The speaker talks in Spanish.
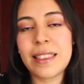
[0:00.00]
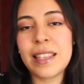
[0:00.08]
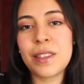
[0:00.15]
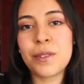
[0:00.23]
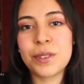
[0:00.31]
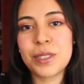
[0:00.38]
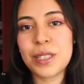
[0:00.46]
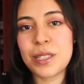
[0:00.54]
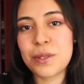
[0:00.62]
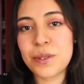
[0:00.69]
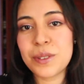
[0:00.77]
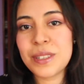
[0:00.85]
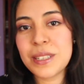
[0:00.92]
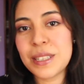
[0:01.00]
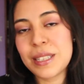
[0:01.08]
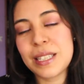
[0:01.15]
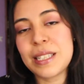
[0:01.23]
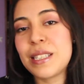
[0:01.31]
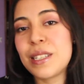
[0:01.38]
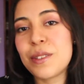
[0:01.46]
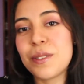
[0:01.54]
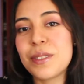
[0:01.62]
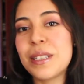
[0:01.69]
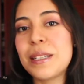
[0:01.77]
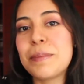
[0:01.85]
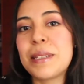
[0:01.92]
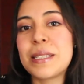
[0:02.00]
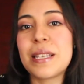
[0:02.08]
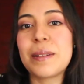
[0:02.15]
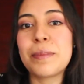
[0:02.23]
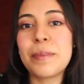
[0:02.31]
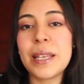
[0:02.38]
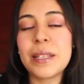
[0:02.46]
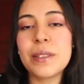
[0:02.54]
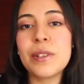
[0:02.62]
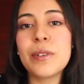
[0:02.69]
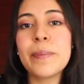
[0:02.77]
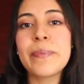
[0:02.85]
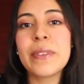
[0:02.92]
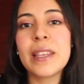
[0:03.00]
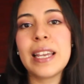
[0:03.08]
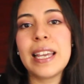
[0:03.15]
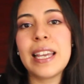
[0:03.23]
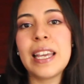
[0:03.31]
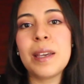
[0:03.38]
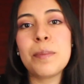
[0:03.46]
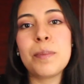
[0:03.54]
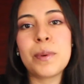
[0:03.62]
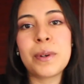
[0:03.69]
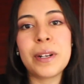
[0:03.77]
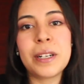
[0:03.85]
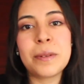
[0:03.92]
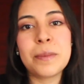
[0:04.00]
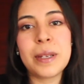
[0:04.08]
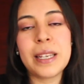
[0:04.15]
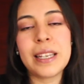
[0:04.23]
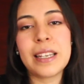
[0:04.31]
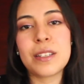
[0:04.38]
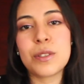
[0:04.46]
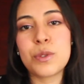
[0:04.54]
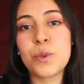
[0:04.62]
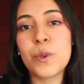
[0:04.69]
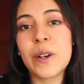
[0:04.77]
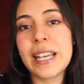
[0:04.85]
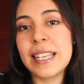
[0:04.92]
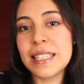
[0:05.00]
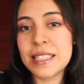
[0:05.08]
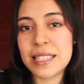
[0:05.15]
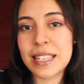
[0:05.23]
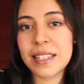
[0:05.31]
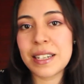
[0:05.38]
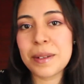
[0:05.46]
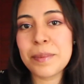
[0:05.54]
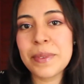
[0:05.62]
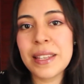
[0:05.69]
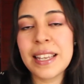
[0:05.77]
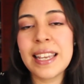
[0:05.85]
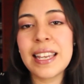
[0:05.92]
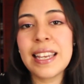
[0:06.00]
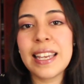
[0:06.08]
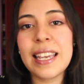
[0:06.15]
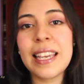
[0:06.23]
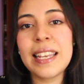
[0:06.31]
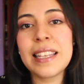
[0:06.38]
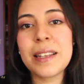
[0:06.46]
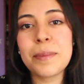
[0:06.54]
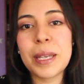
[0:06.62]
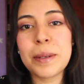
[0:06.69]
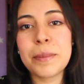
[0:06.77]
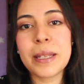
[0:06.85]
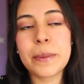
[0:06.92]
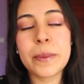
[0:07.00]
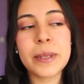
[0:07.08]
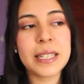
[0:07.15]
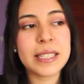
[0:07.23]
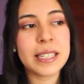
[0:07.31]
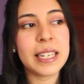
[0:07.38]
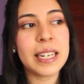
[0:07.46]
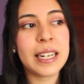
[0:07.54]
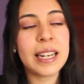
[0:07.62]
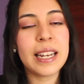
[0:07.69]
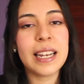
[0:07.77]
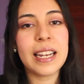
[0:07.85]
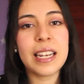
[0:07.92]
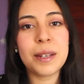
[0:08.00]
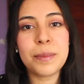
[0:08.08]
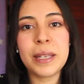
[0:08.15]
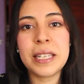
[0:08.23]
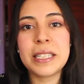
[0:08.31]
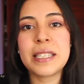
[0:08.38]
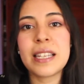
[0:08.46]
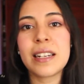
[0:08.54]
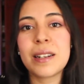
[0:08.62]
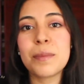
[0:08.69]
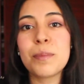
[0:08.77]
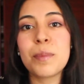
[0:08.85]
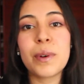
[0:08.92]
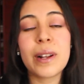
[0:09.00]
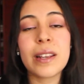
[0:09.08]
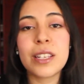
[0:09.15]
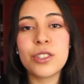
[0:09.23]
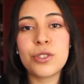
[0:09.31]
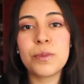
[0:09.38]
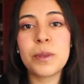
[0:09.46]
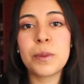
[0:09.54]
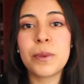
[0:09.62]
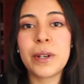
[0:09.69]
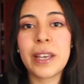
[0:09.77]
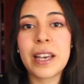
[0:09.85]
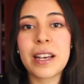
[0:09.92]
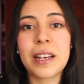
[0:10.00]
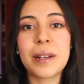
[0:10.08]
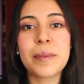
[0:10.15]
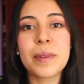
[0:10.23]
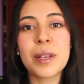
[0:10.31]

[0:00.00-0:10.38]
de dónde son, desde dónde me están viendo y ponerme su Instagram y también me deben de seguir en mi Instagram, por ahí yo me voy a